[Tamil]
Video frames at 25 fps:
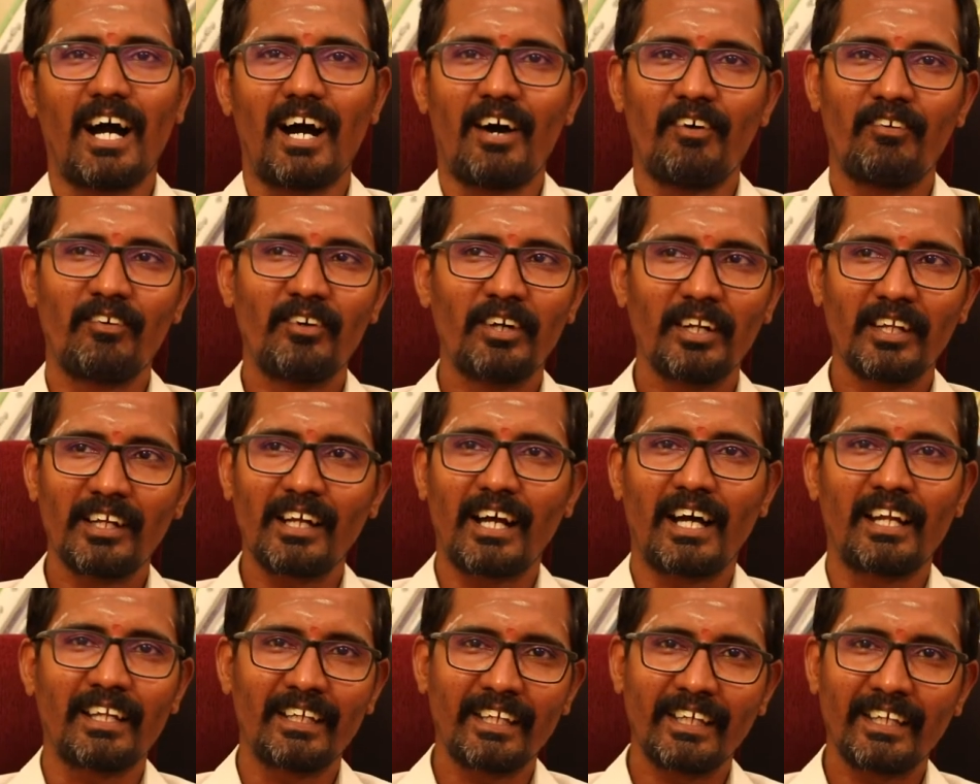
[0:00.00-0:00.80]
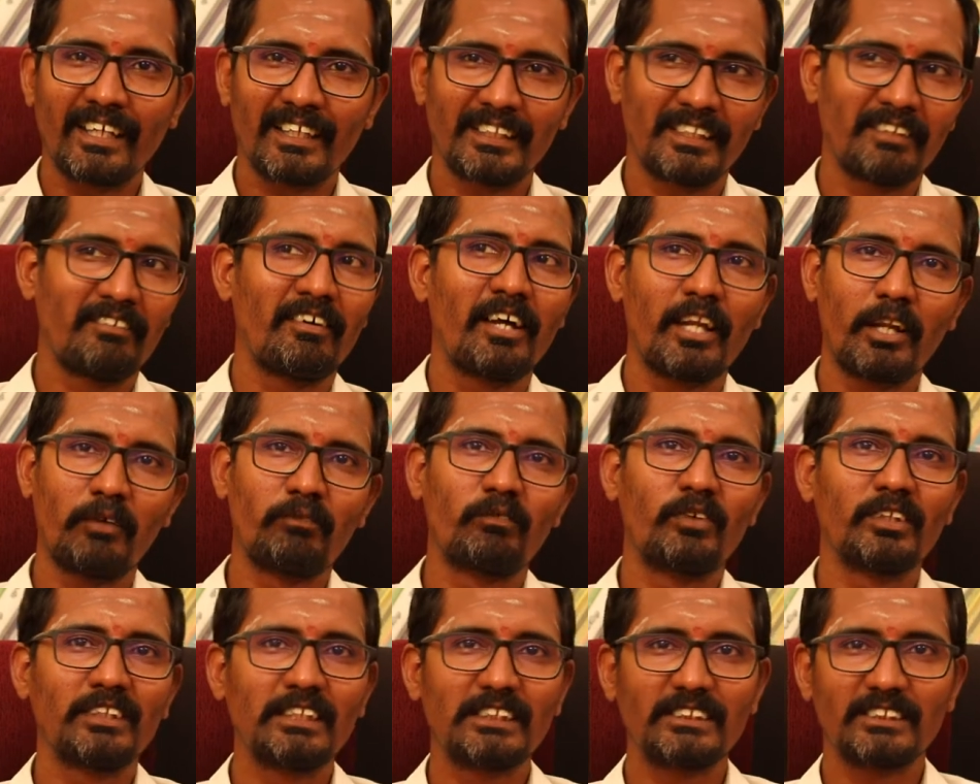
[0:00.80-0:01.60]
அவங்களுக்கு அன்றைக்கி அந்த வேலை
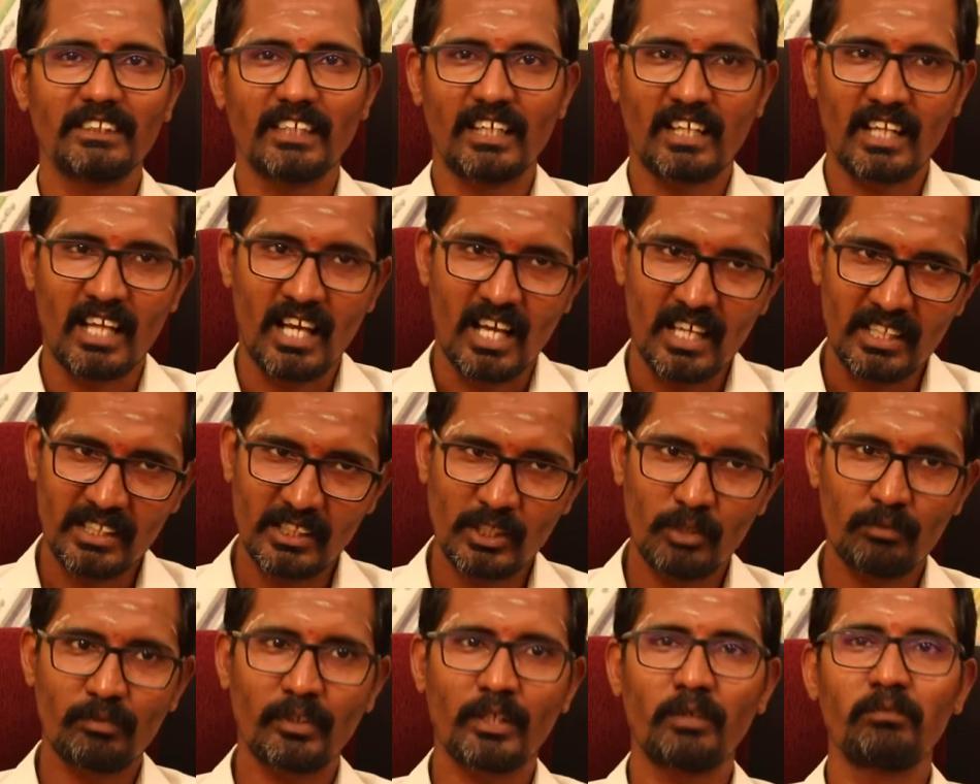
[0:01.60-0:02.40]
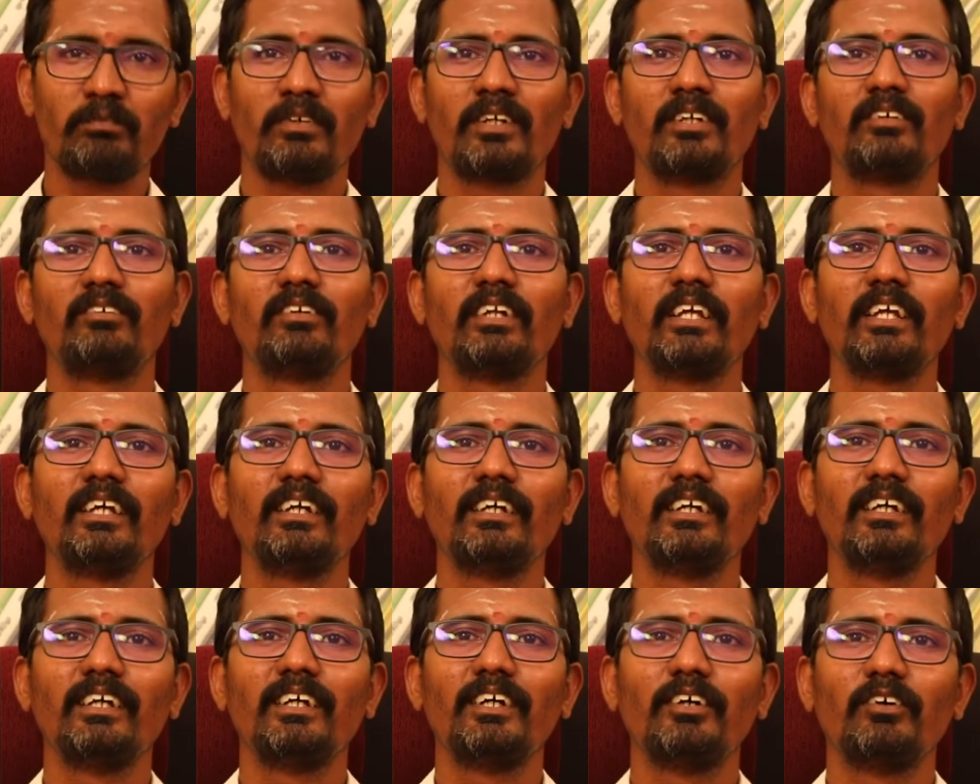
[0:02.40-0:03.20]
முடிஞ்சிச்சு ஆனால் அதுக்கப்புறம் மறுபடி
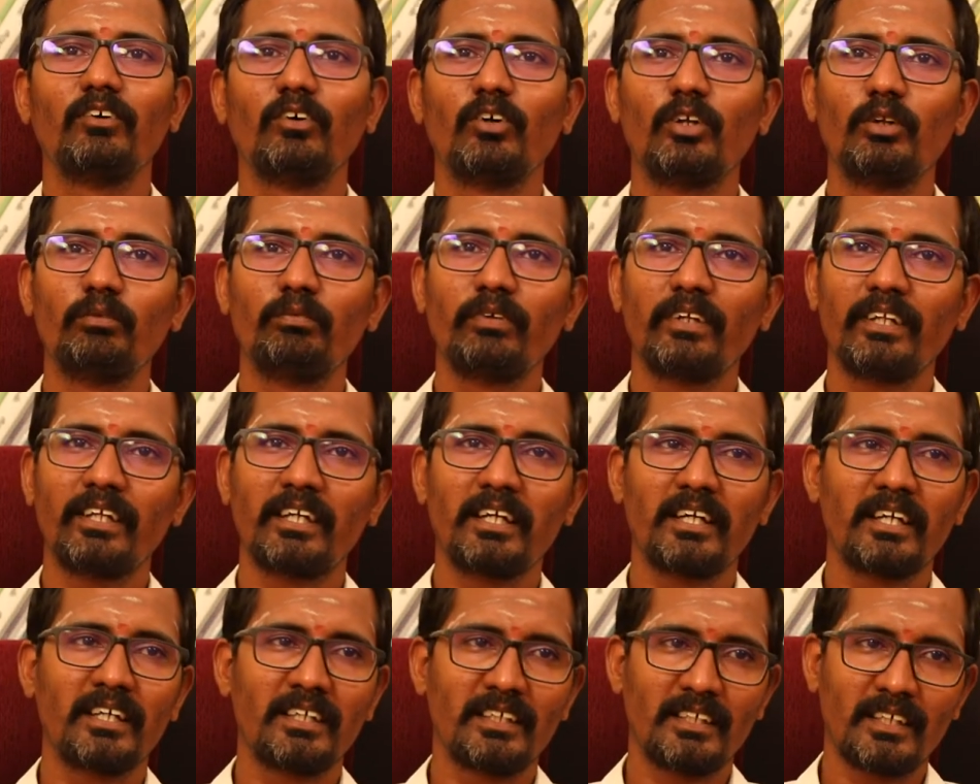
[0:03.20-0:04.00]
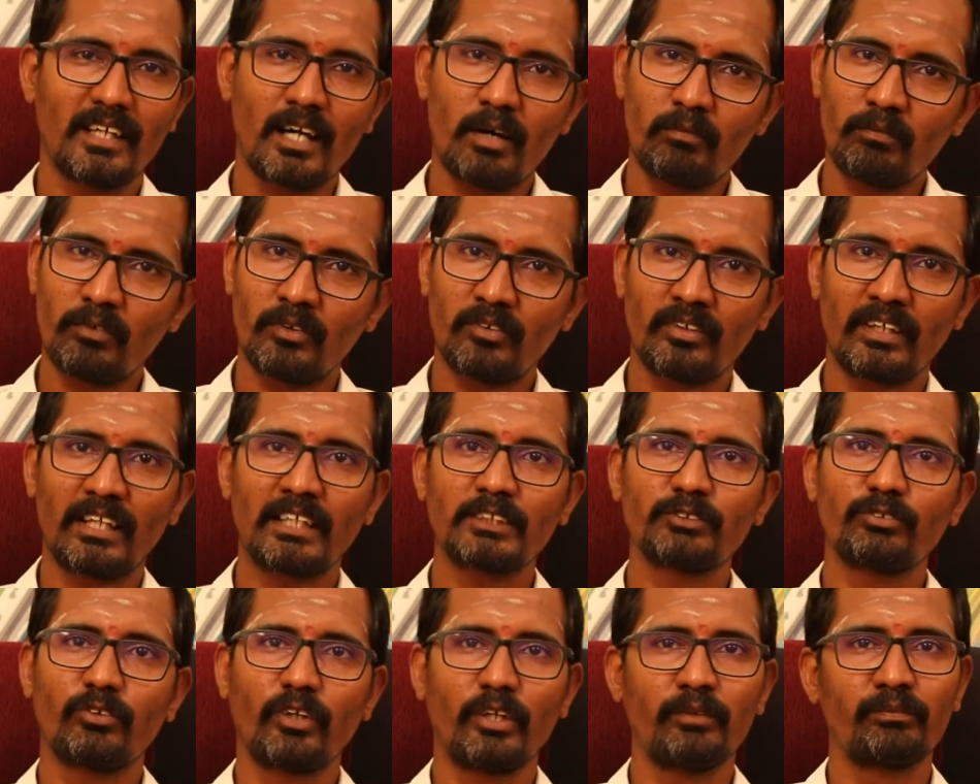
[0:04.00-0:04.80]
ஒரு பெரிய
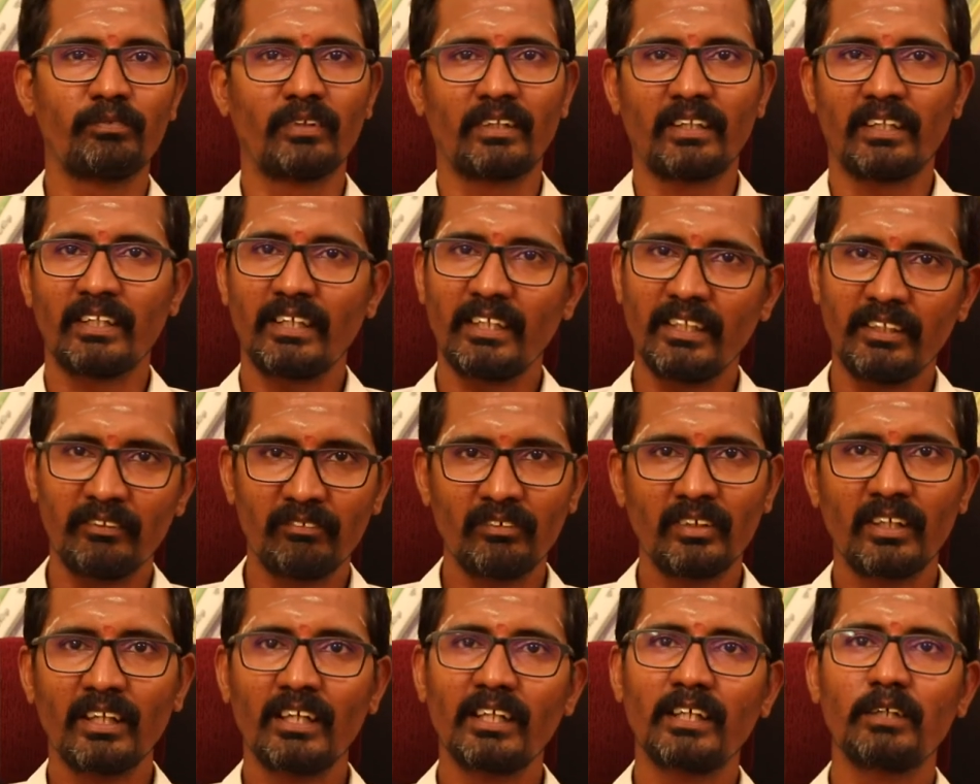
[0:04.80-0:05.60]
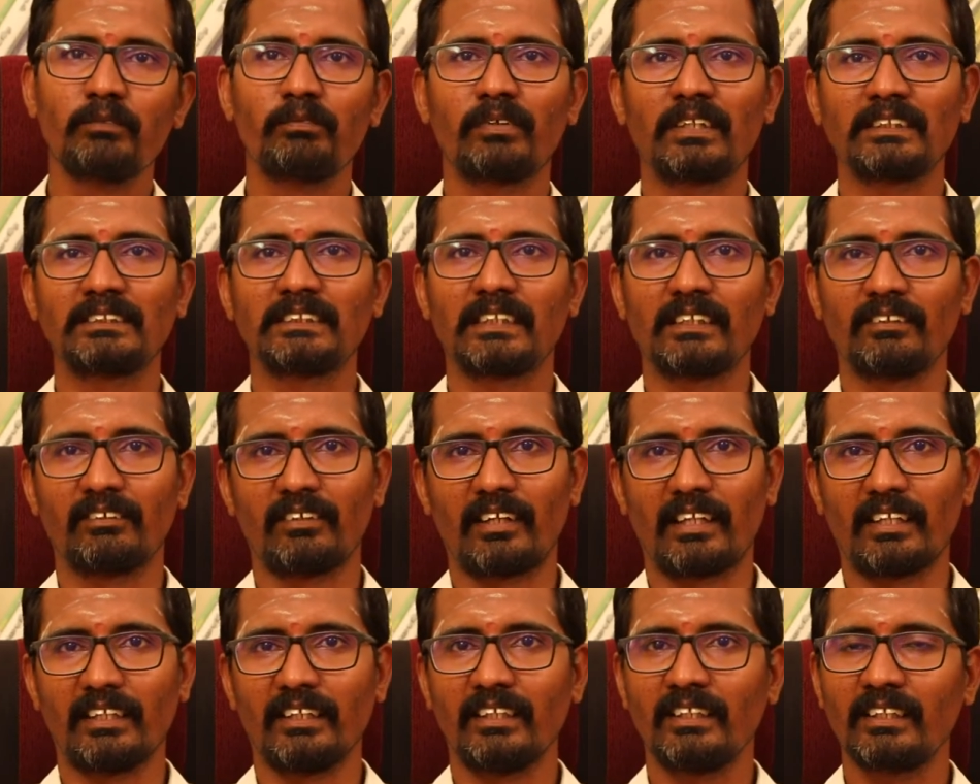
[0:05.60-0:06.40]
அமௌண்ட்டாக ஸ்வைப் பண்ணி இவங்களுக்கு பிரச்சனை
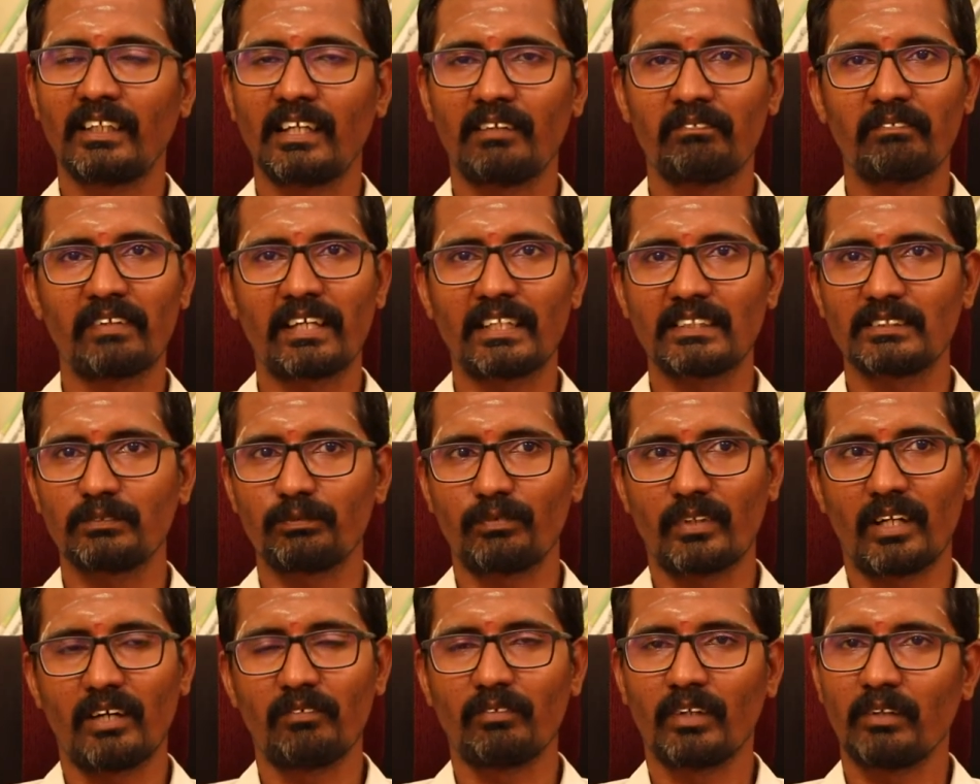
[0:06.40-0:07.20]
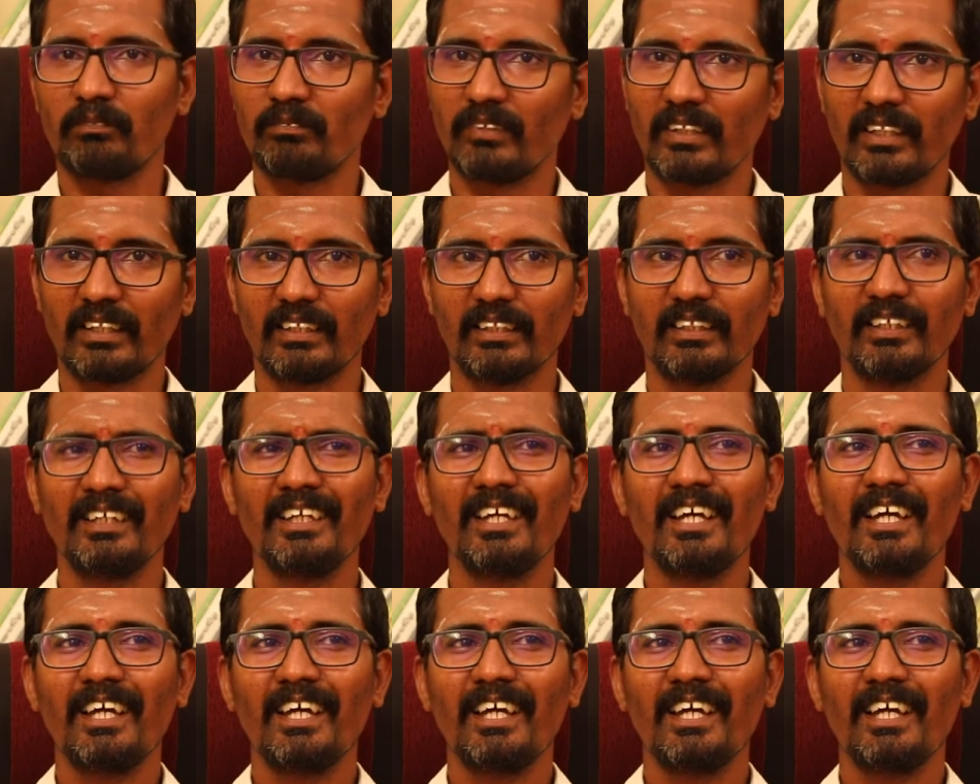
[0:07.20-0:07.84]
வருது இன்கம் டேக்ஸ் ப்ராப்ளம் வருது